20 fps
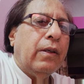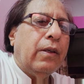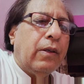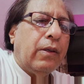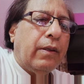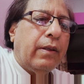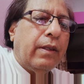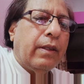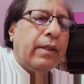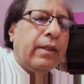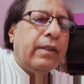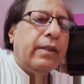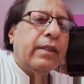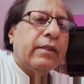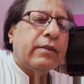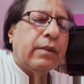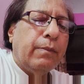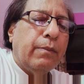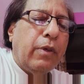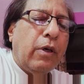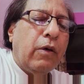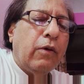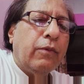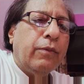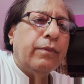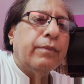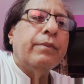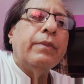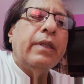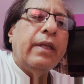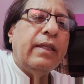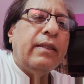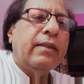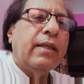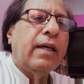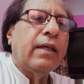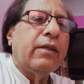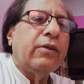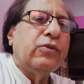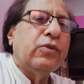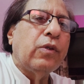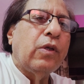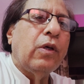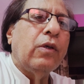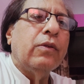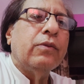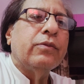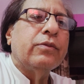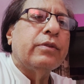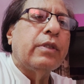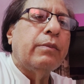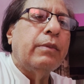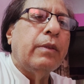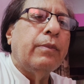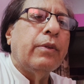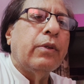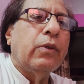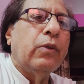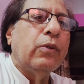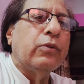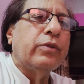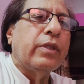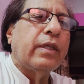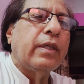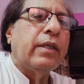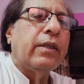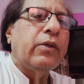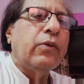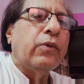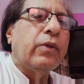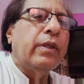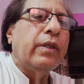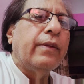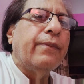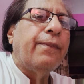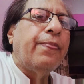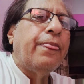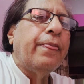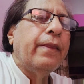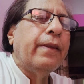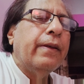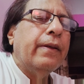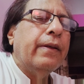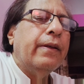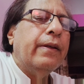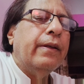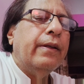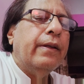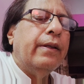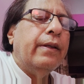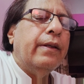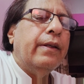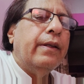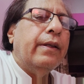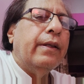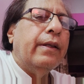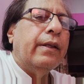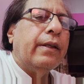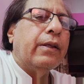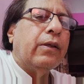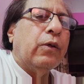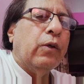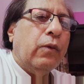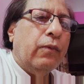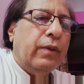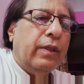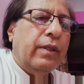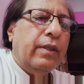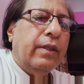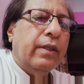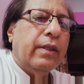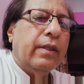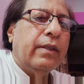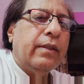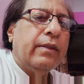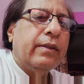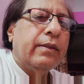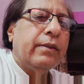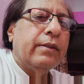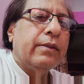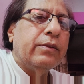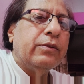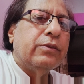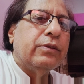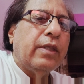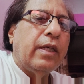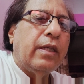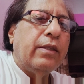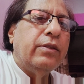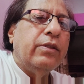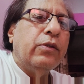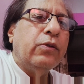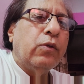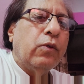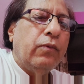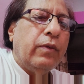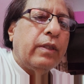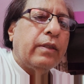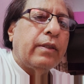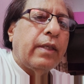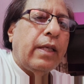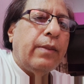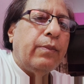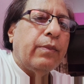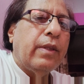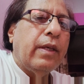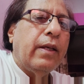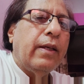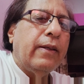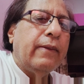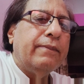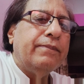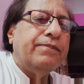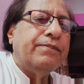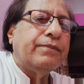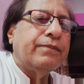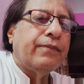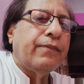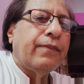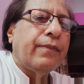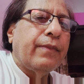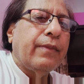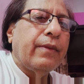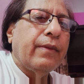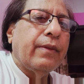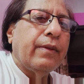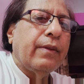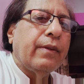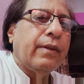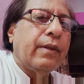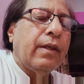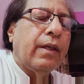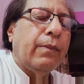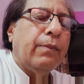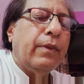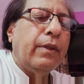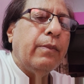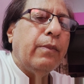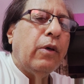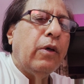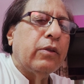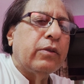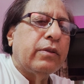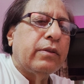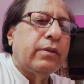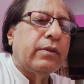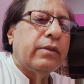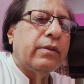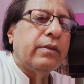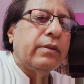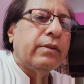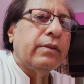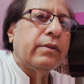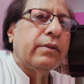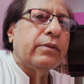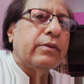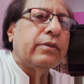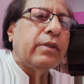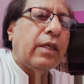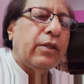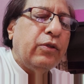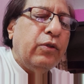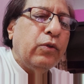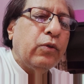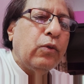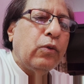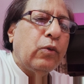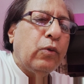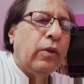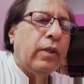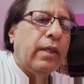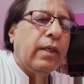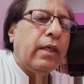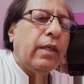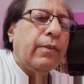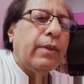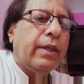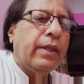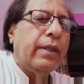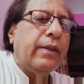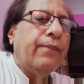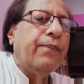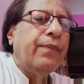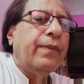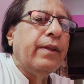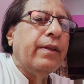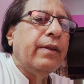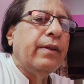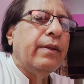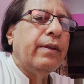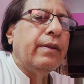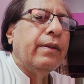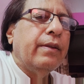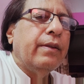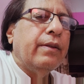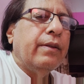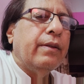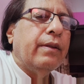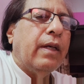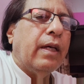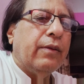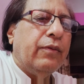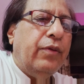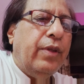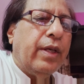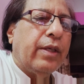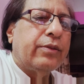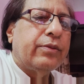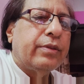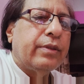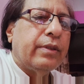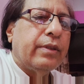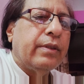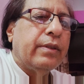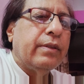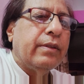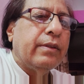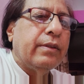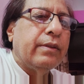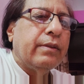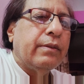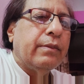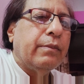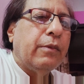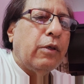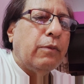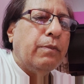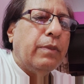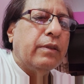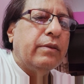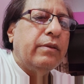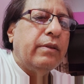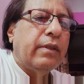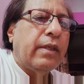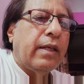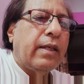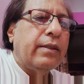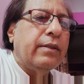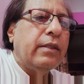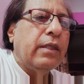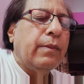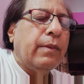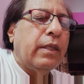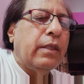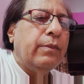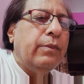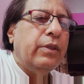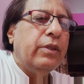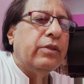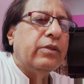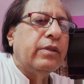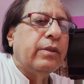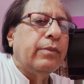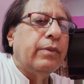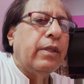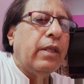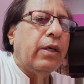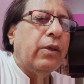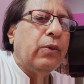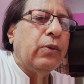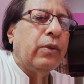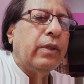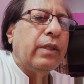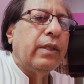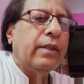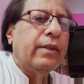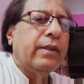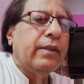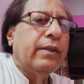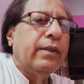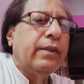और ये संभव भी नहीं था कि चुनाव समय पर हो सकें क्योंकि कोविड चैलेंजिंग कोविड टाइम था हमने बहुत साथियों को खोया हमारे अध्यक्ष मोहब्बत सिंह राणा जी हमारे बीच से विदा हो गए